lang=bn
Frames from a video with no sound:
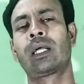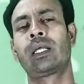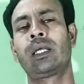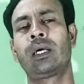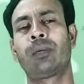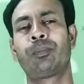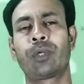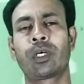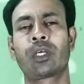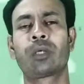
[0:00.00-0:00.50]
আগেই
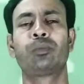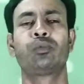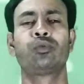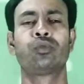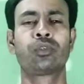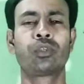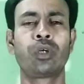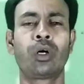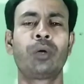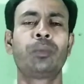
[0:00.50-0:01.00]
আপনাকে
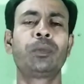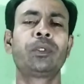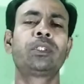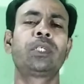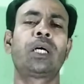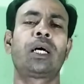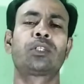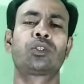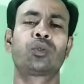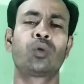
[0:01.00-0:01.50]
বুঝতে হবে
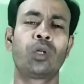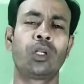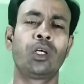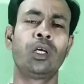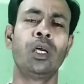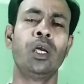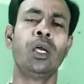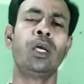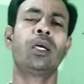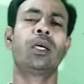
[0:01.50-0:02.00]
যে আসলে
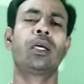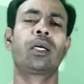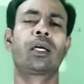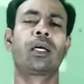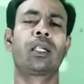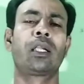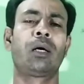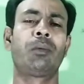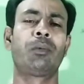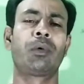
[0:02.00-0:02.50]

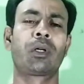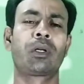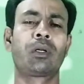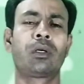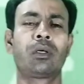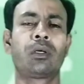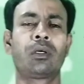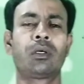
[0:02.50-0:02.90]
এখানে আমার